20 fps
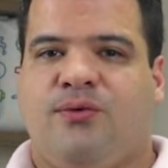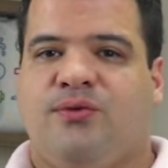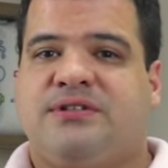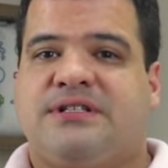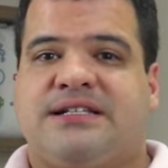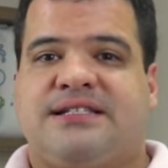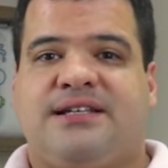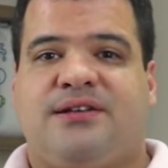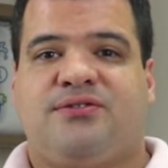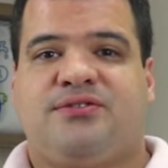
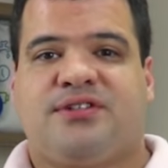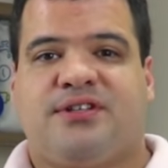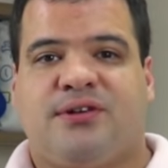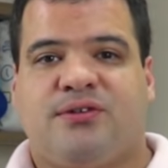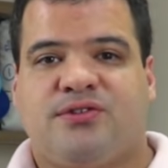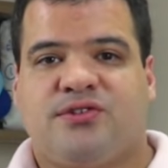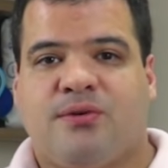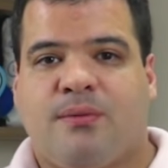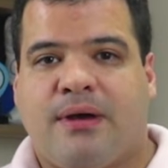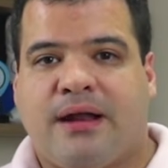Os assentos que
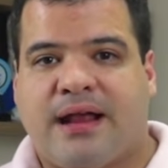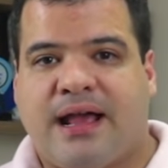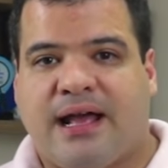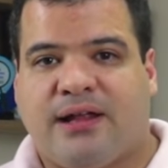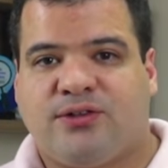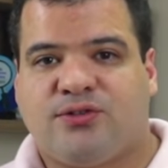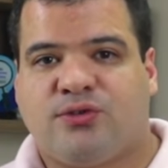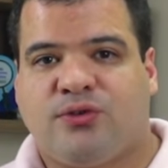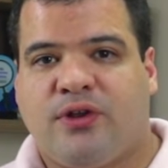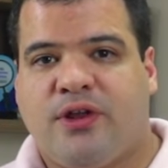não são
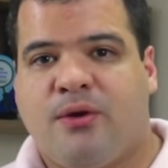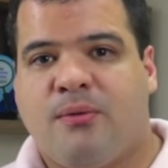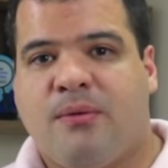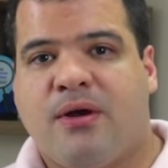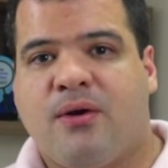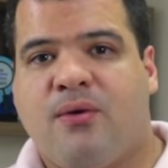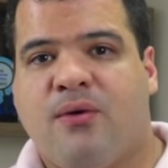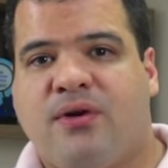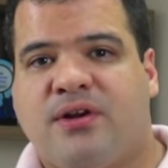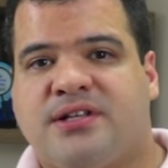marcados com
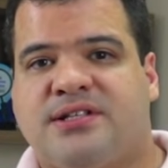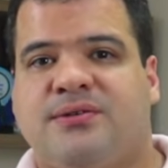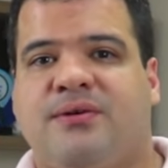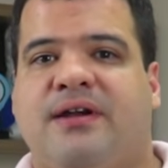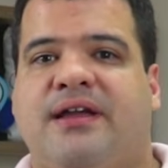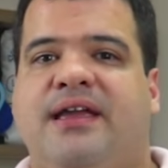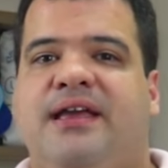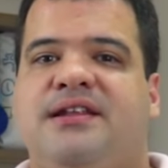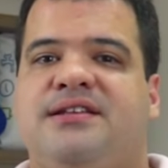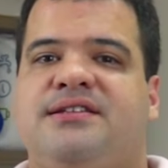nenhuma cor são
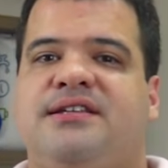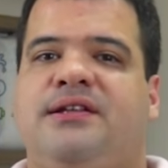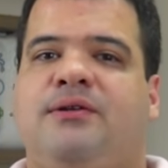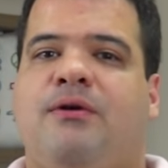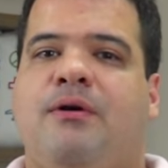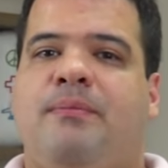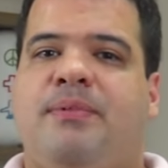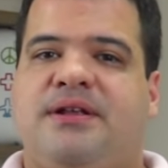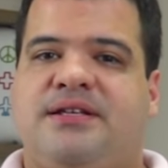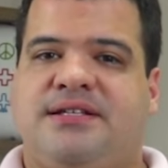aqueles que
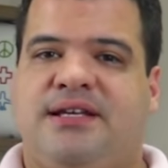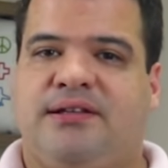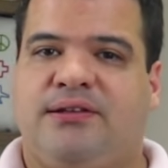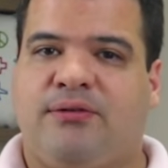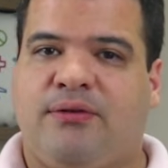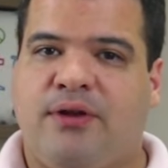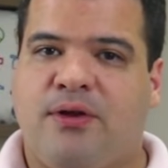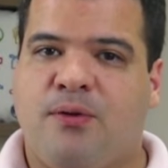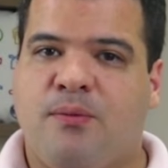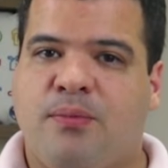não
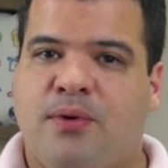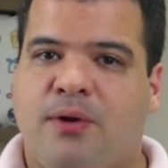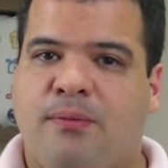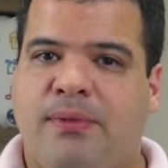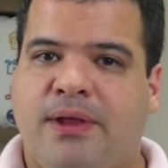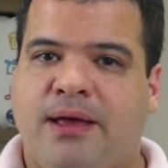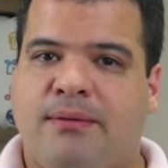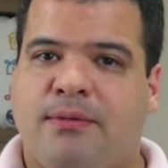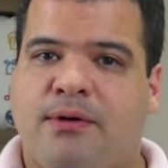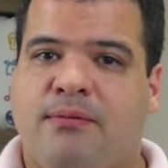apresentam nenhum
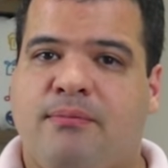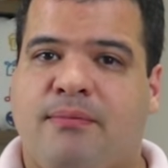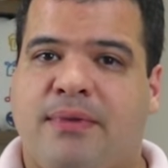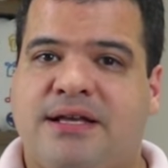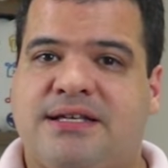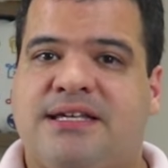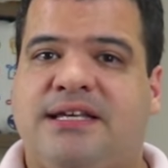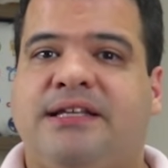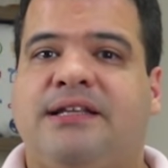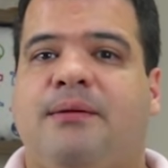problema,
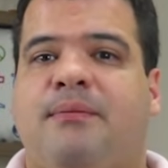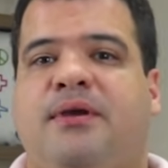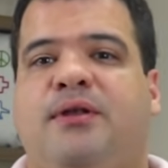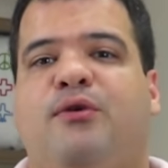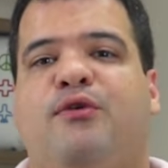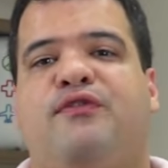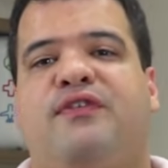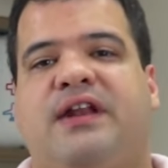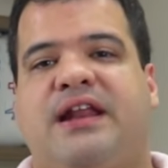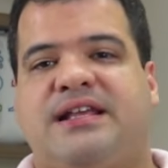mas que também
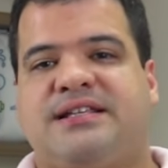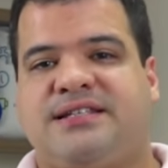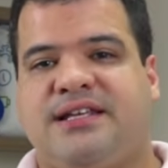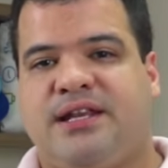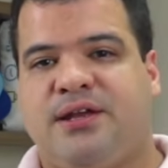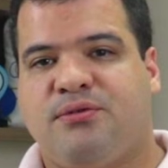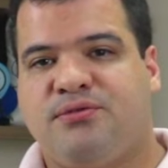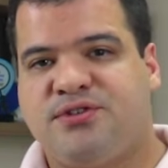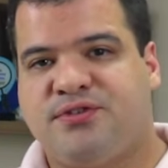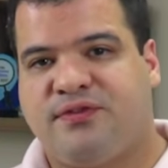não oferecem
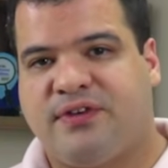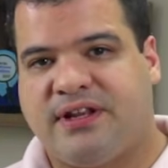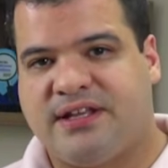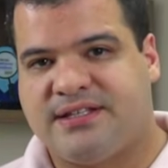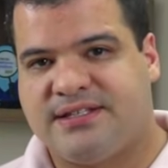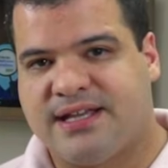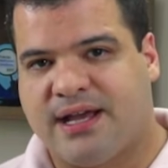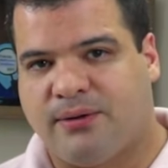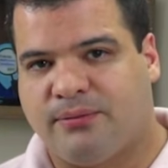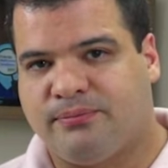nenhum
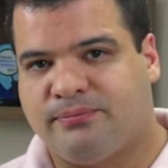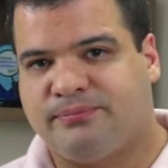diferencial.